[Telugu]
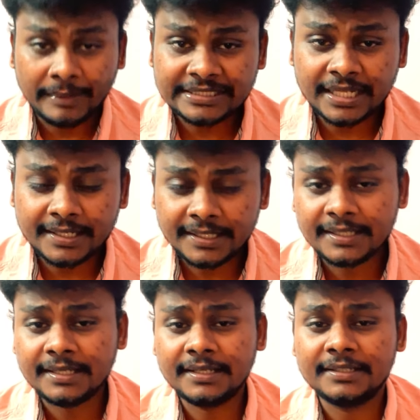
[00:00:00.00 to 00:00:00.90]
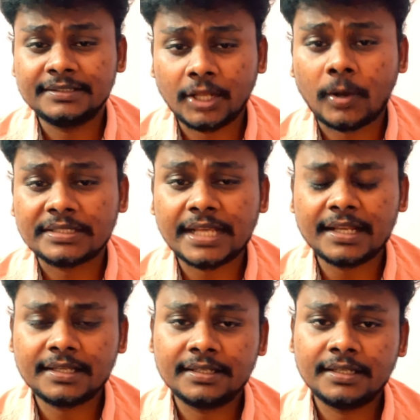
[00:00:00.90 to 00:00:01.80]
నమస్తే అండి నేను
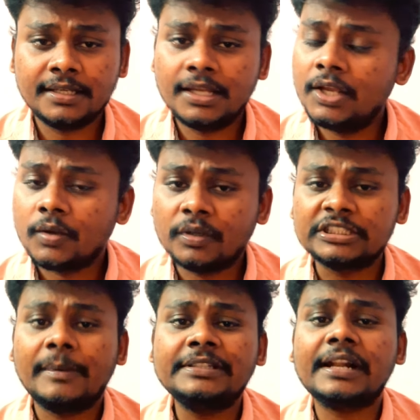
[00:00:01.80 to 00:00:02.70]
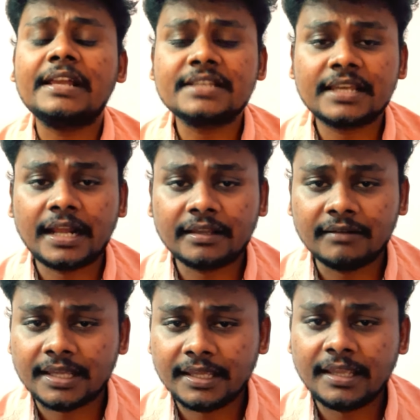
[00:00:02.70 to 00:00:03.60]
రజాక్ కొంతమంది రాజకీయ
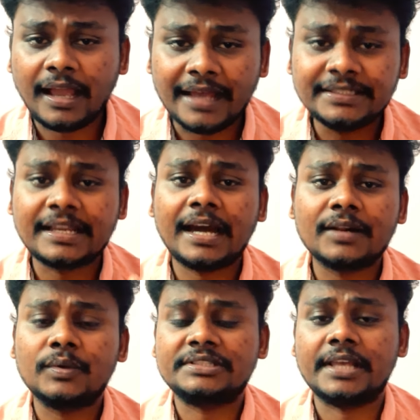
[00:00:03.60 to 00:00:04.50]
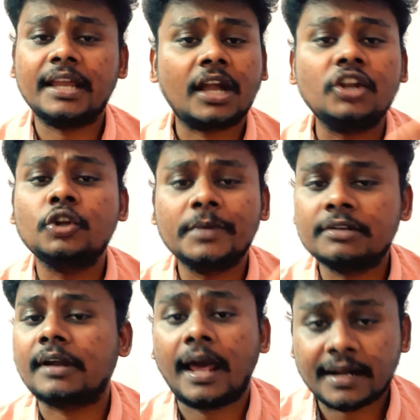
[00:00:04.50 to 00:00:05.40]
నాయకులకి అధికారం వస్తే కన్ను
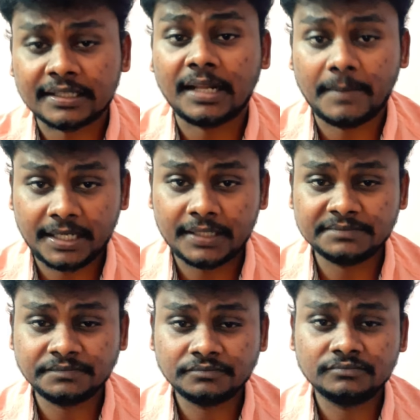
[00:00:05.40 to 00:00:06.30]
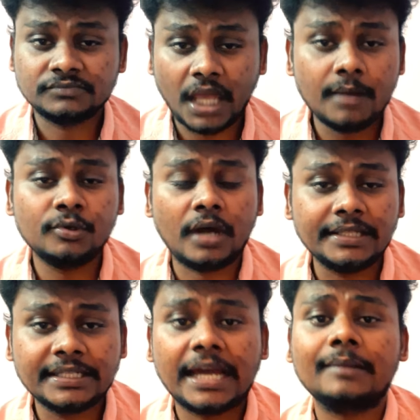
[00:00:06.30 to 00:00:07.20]
మిన్ను కానరాదనమాట తాము
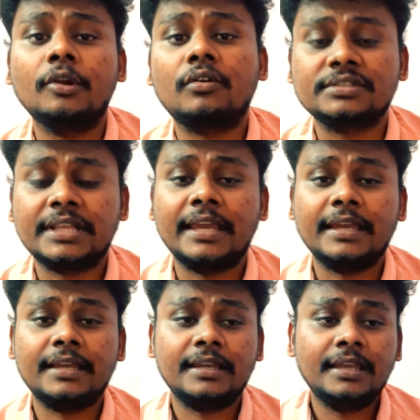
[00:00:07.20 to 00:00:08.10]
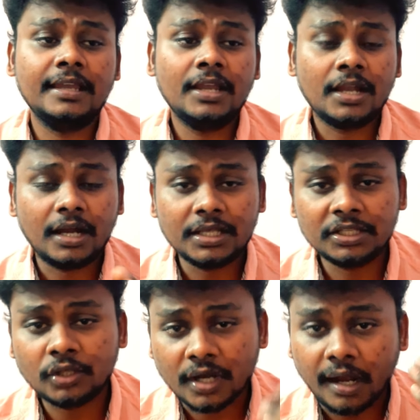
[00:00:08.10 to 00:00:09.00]
అధికారంలోకి వస్తే
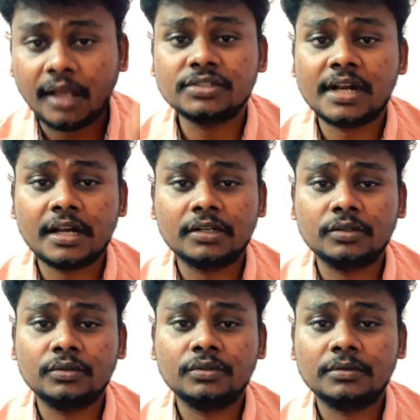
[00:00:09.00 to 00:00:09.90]
ఏదో రాజులు అన్నట్లు